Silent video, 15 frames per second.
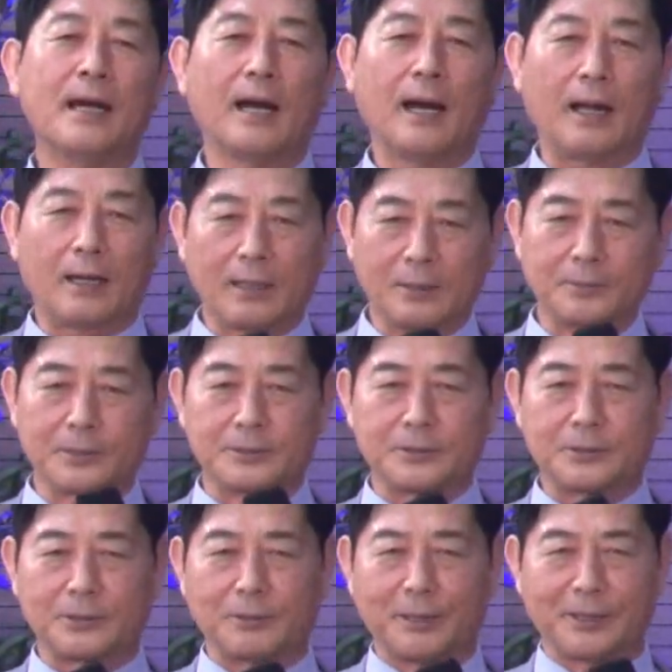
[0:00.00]
하나님께서
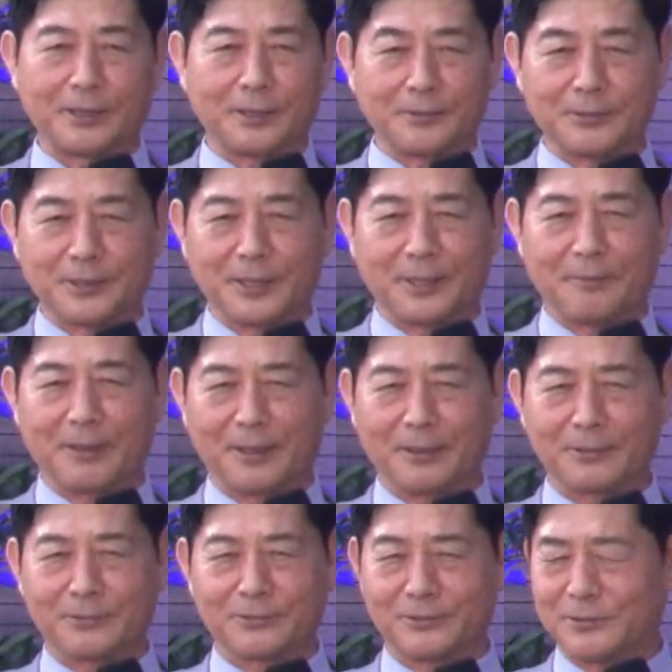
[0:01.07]
저와 여러분에게
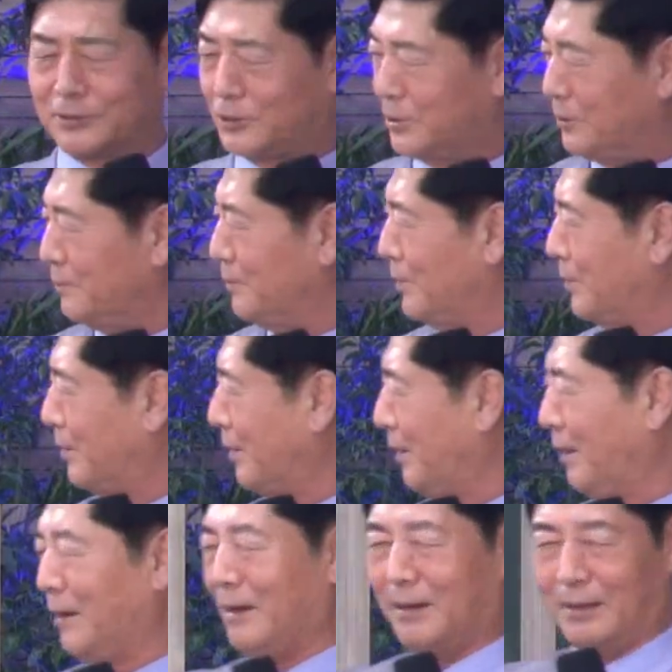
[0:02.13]
맡겨준 지금 이게
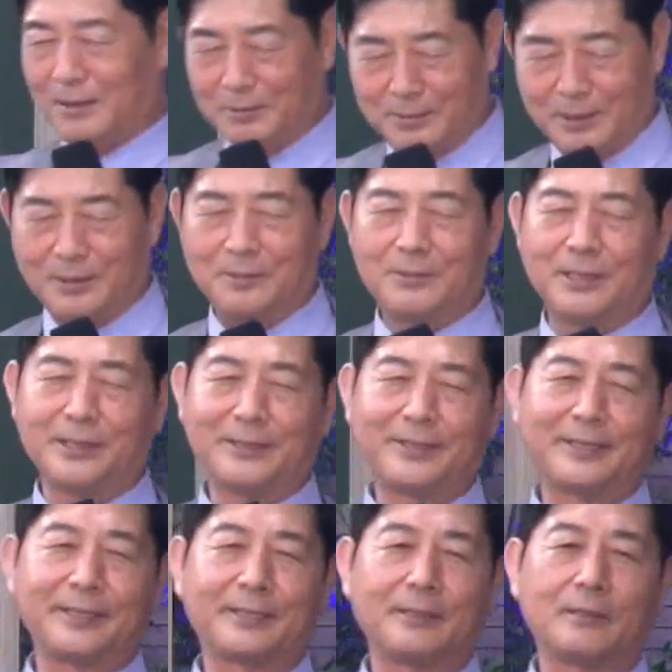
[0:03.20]
어마어마한
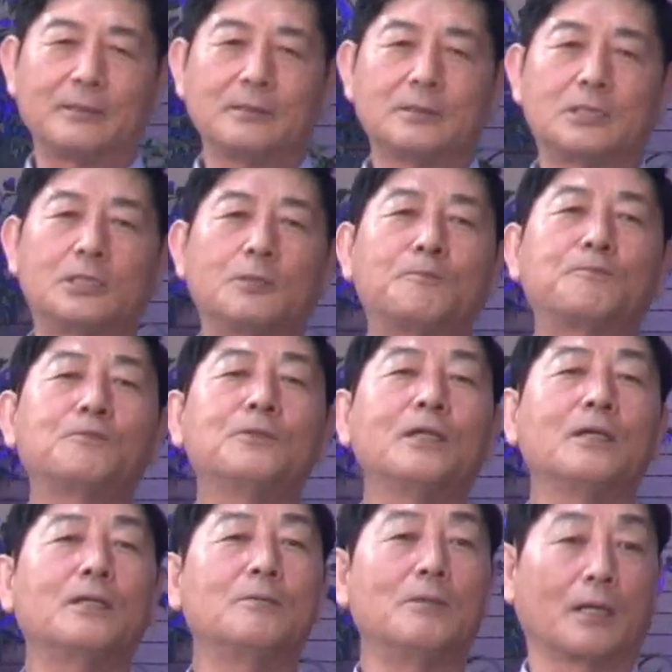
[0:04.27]
거라니까. 10분의
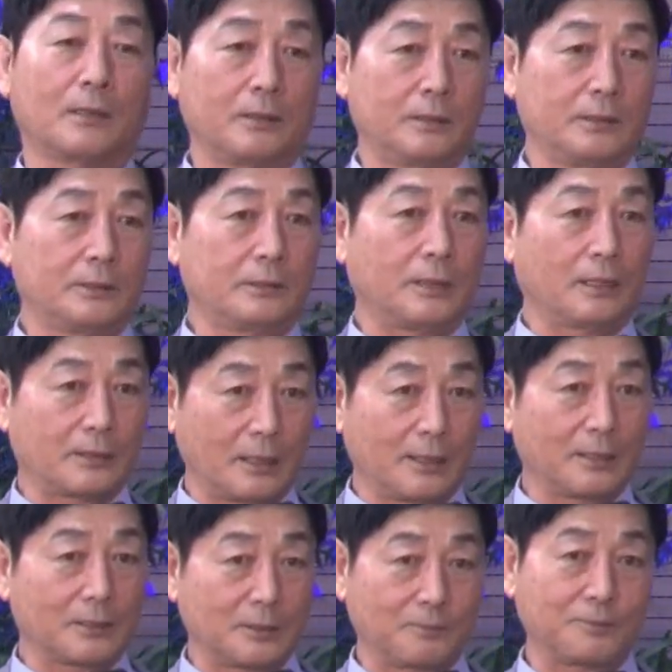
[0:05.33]
1을 맡겨.
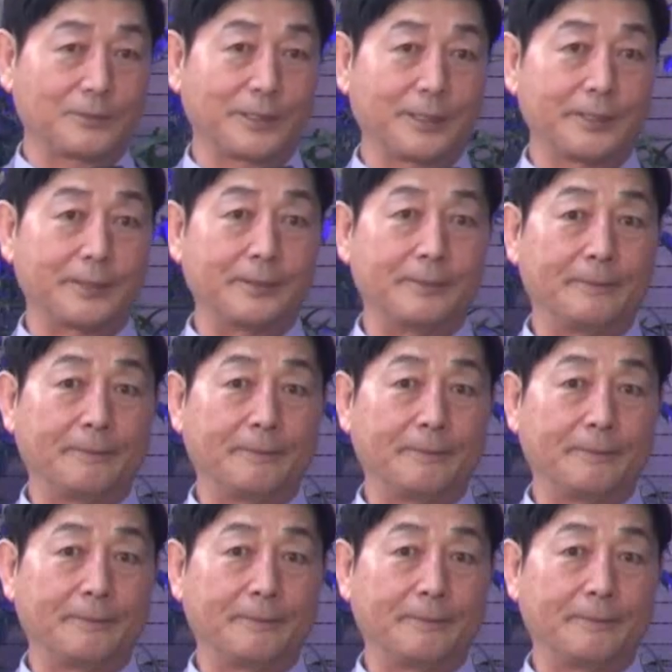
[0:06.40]
세상의 10분의 1을.